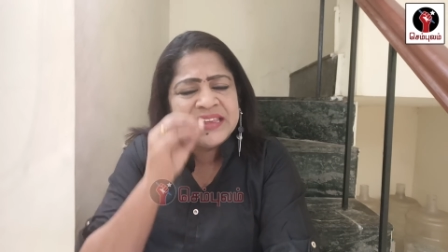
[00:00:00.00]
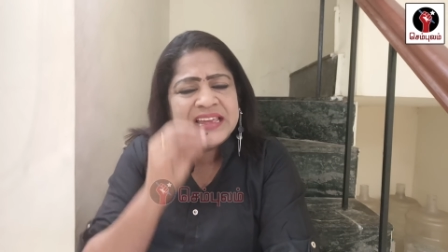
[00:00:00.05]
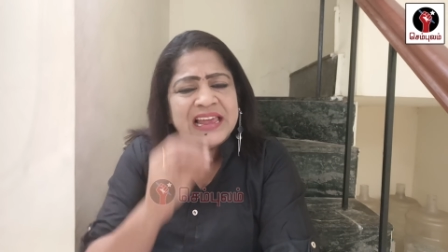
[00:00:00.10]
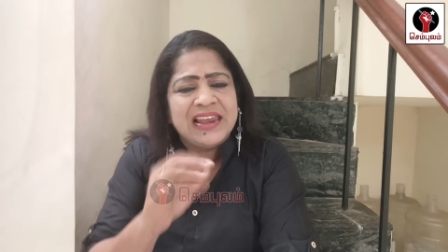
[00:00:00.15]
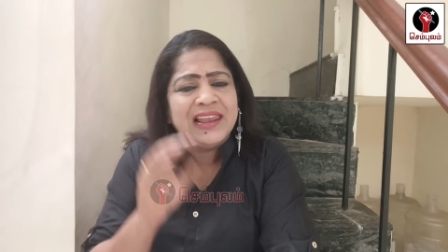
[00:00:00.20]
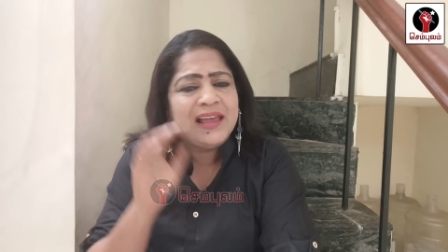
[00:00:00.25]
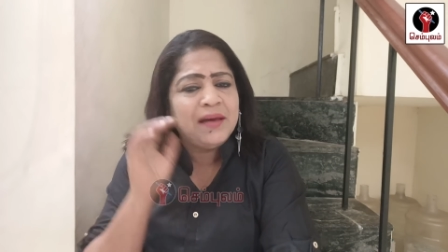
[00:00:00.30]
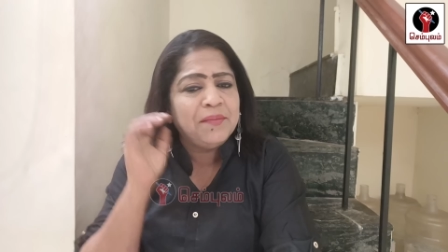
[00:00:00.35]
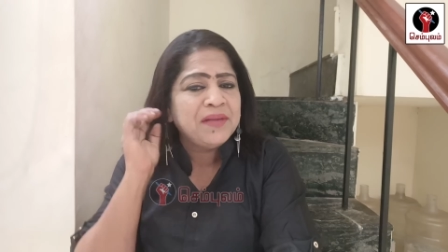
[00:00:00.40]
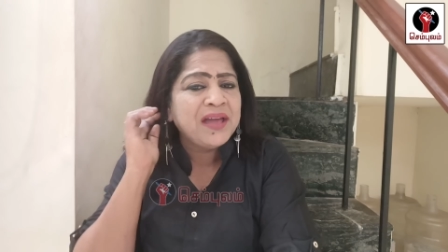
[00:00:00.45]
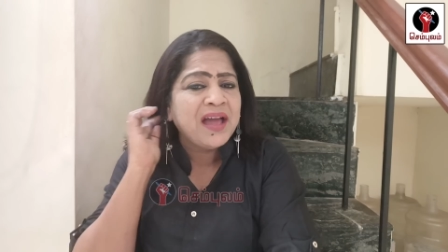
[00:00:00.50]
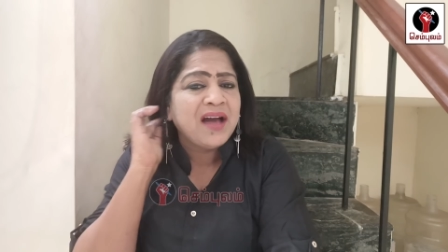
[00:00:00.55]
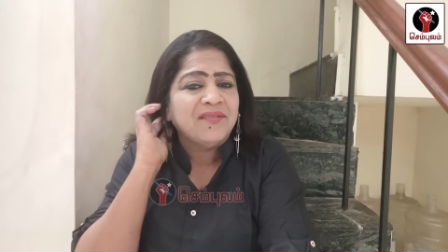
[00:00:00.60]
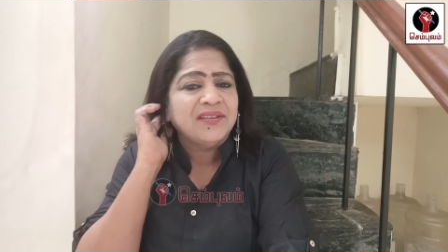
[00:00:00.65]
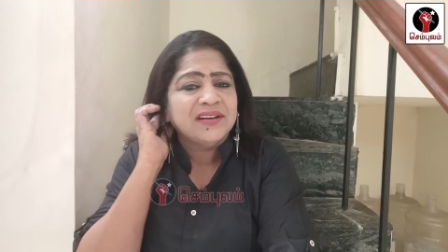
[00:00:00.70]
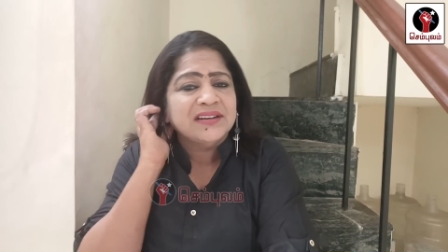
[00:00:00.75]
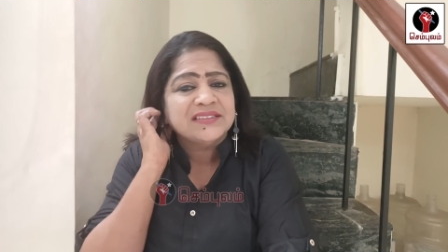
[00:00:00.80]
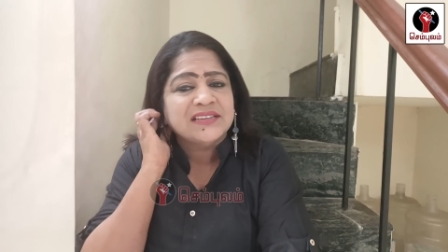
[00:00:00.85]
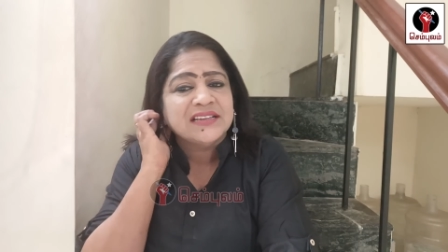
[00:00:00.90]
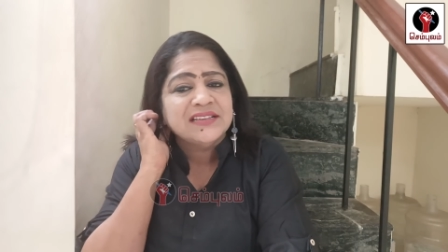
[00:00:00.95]
எல்லாமே
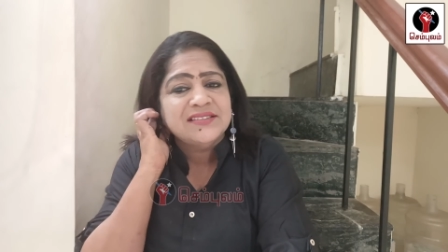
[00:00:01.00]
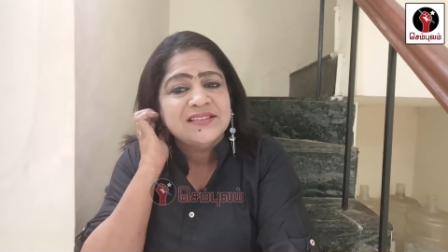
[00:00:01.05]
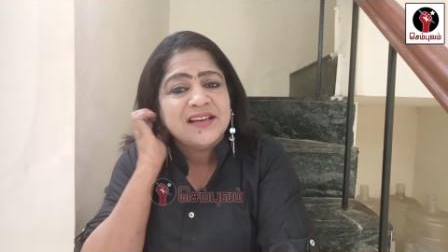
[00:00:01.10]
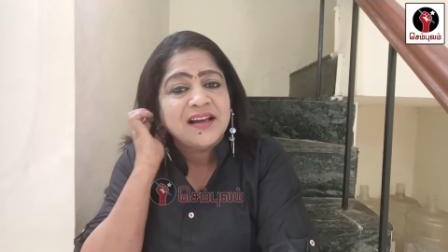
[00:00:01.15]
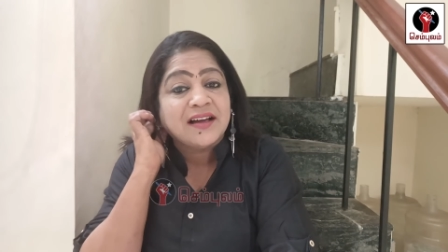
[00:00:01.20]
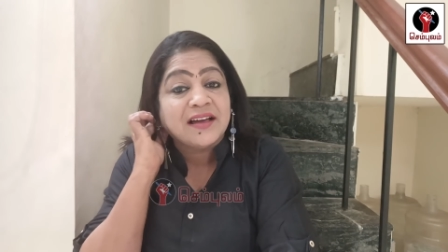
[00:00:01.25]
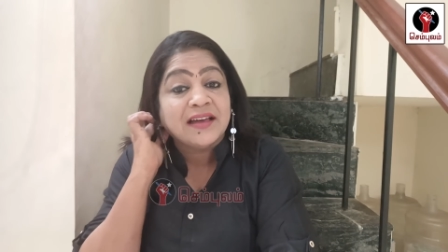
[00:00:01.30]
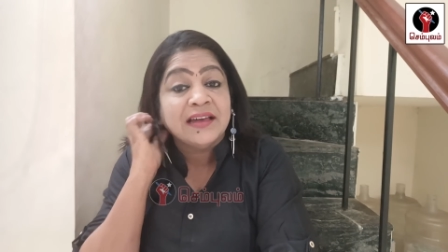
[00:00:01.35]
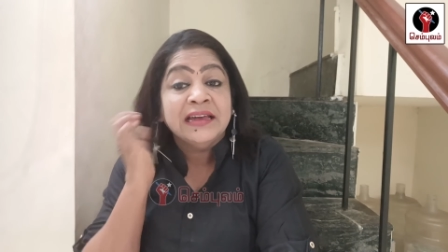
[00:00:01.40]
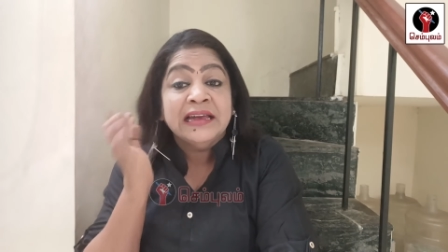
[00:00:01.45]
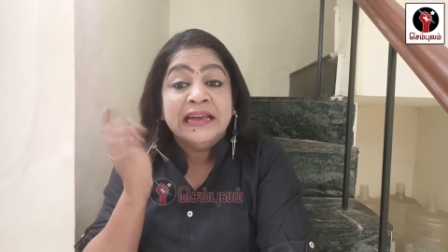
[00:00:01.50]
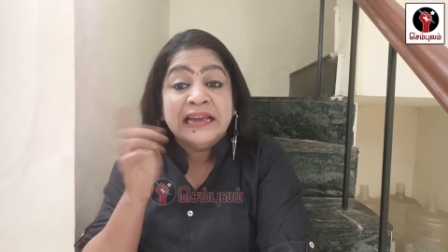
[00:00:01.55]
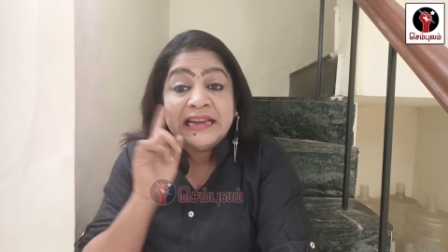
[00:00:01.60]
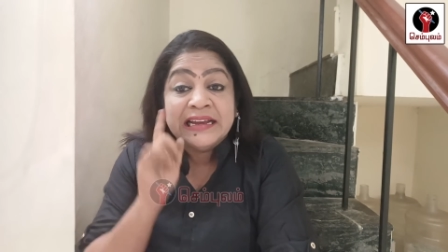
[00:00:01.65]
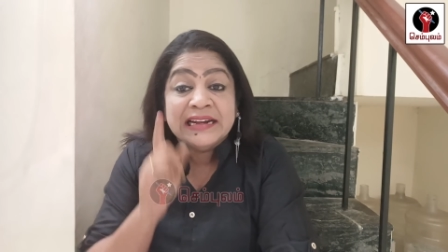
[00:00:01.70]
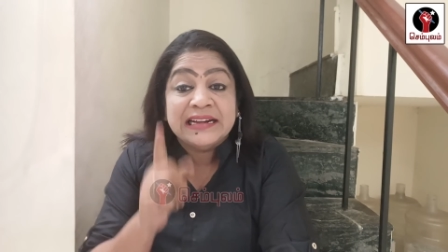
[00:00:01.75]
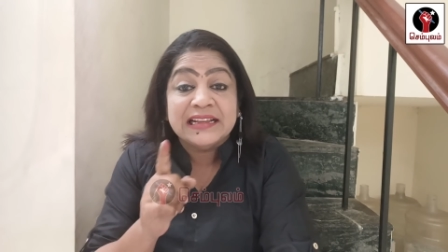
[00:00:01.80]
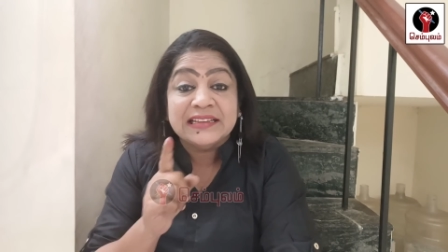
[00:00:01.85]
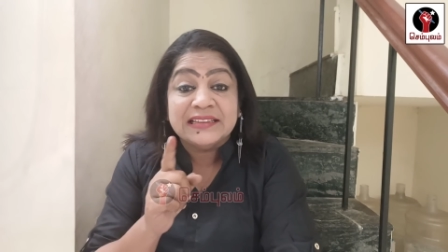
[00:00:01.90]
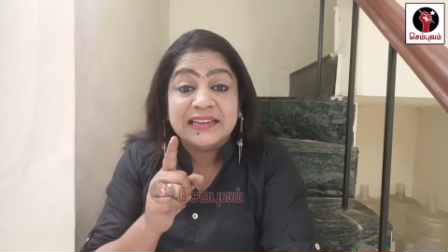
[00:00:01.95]
அவங்க செஞ்சாங்க
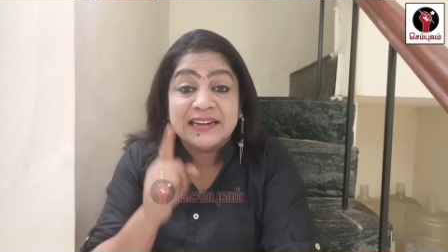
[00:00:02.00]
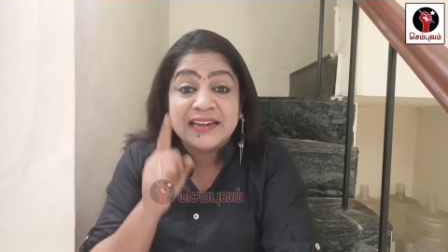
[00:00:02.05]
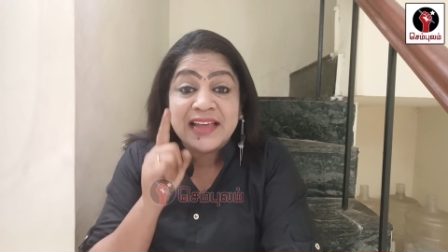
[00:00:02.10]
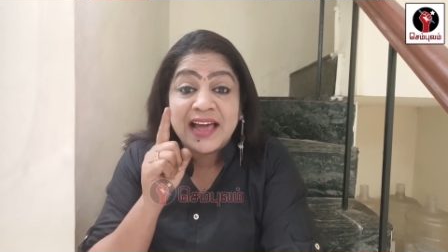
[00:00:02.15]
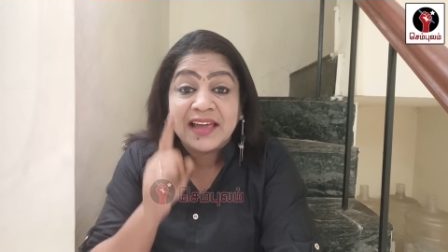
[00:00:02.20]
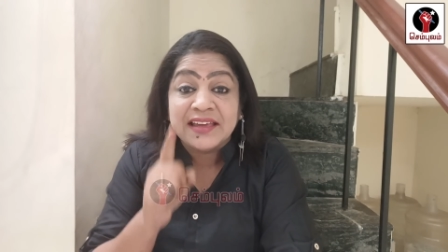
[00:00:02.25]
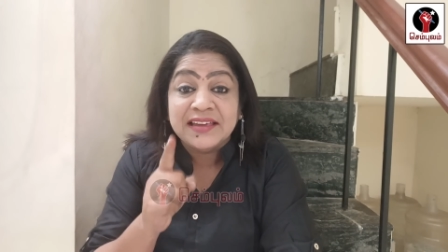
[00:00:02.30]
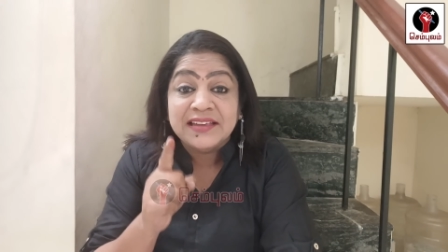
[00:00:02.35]
கிட்டத்தட்ட